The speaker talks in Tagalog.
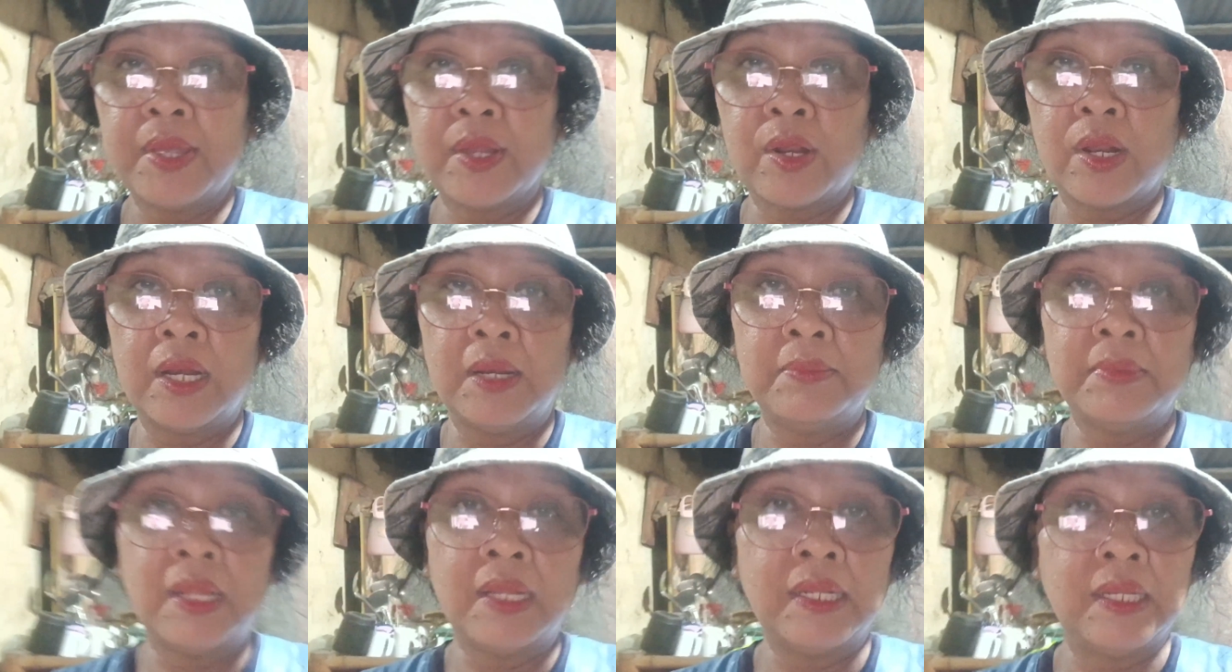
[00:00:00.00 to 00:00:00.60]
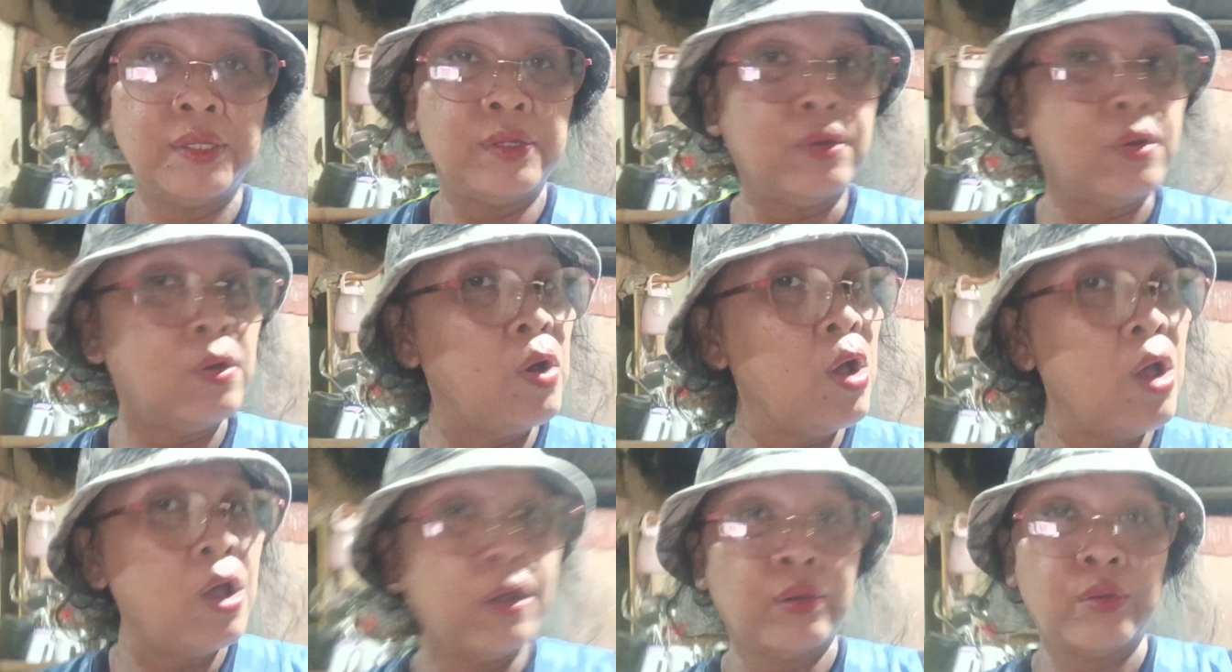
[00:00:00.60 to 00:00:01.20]
Pero alam na
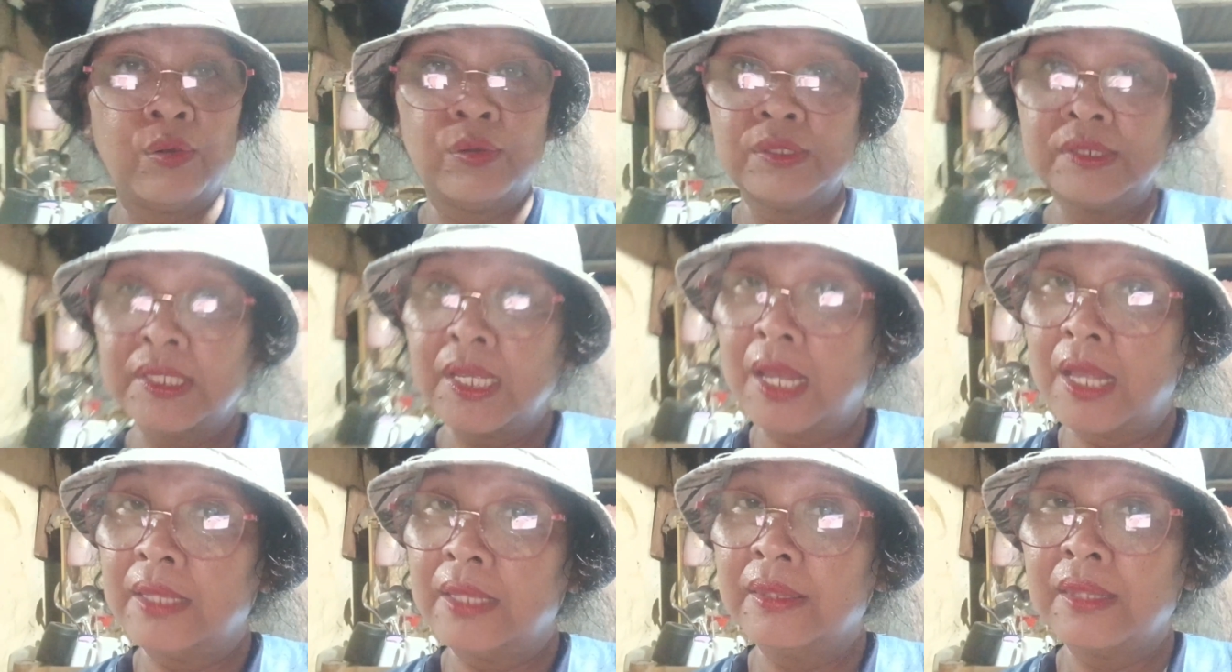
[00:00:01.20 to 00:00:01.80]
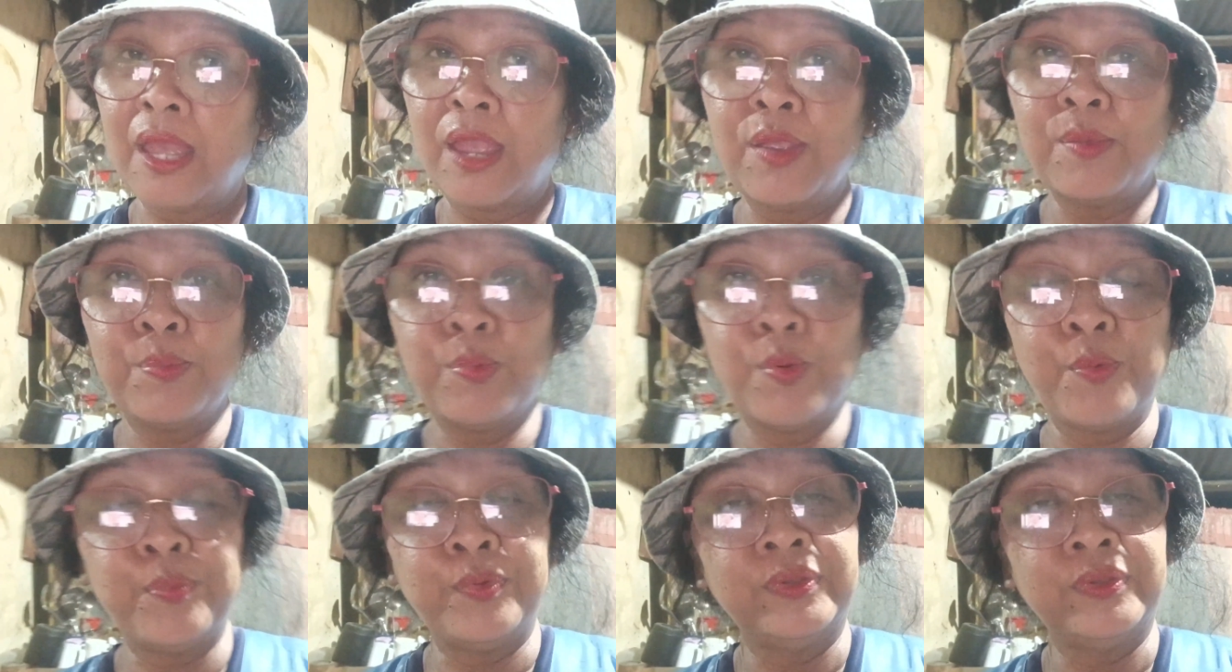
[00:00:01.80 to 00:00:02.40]
ninyo kung saan tayo
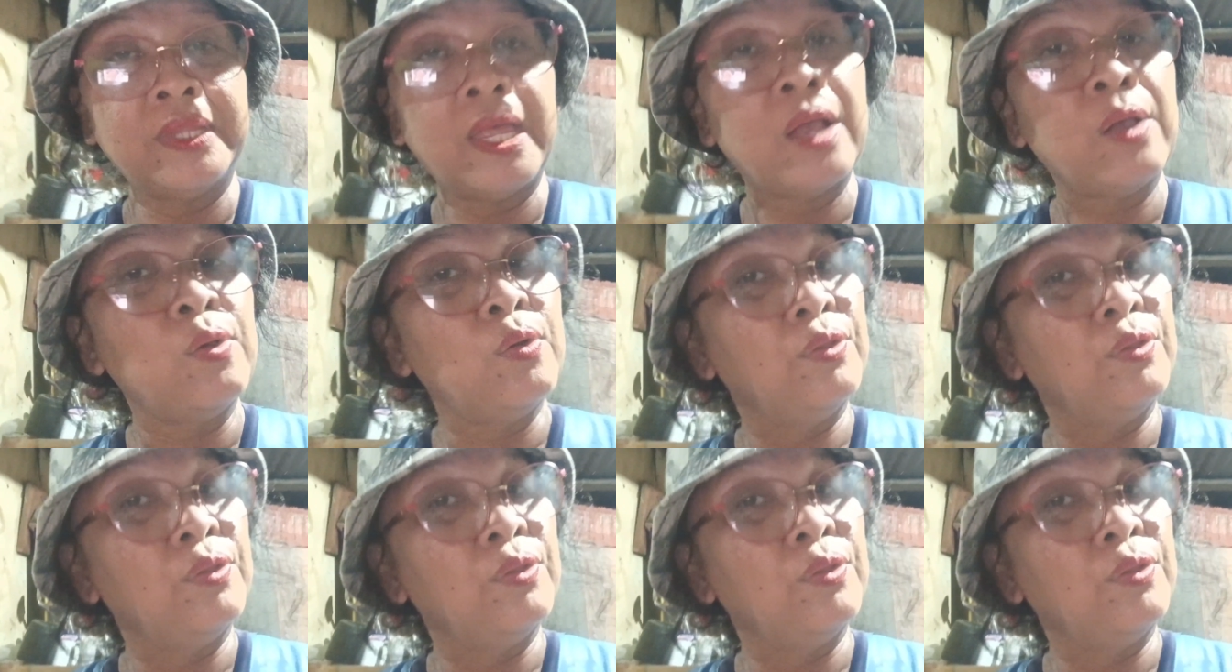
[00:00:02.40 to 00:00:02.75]
pupunta.